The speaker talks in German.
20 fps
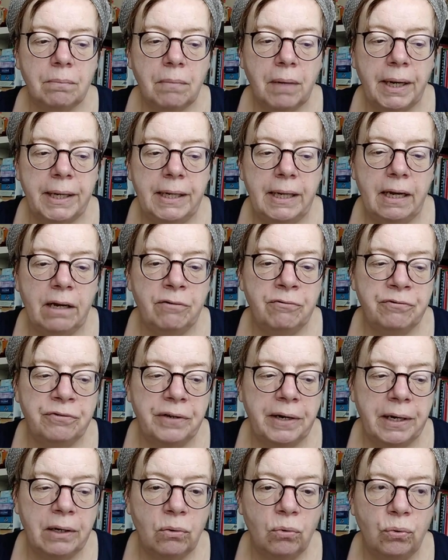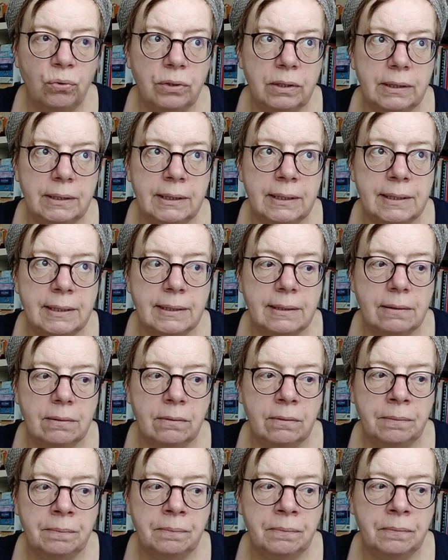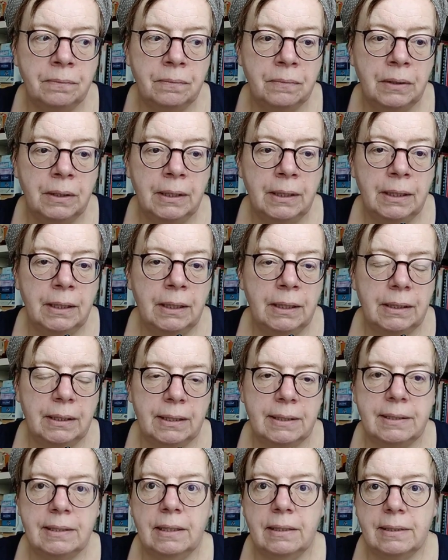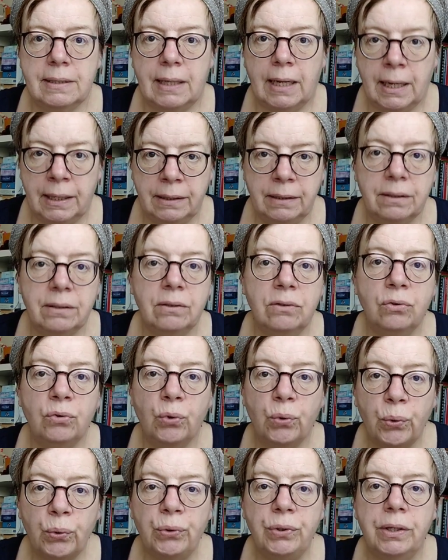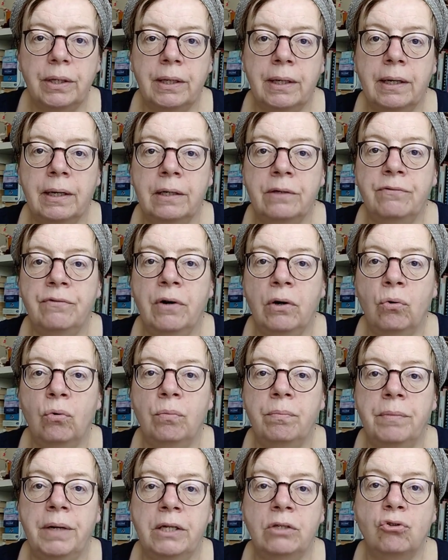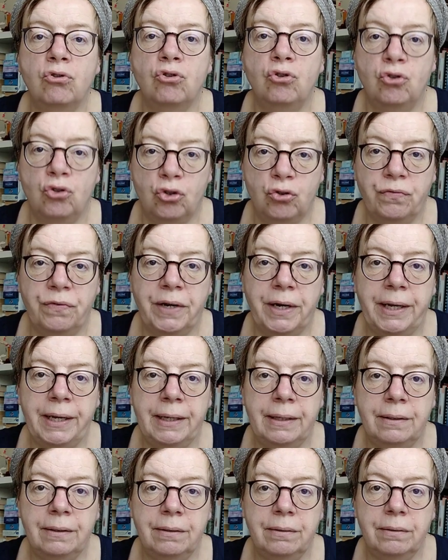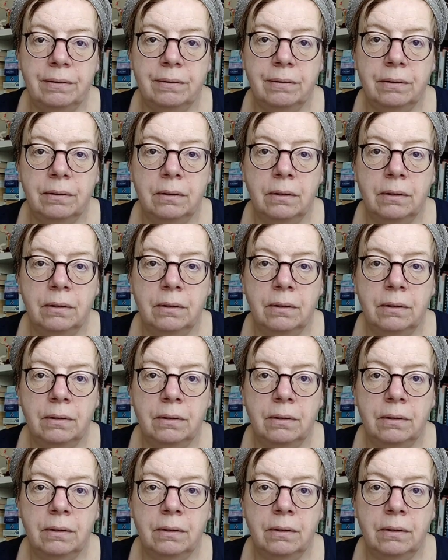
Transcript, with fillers: Meine Erfahrung ist, ähm, dass das andere Gründe hat, warum Menschen schweigen.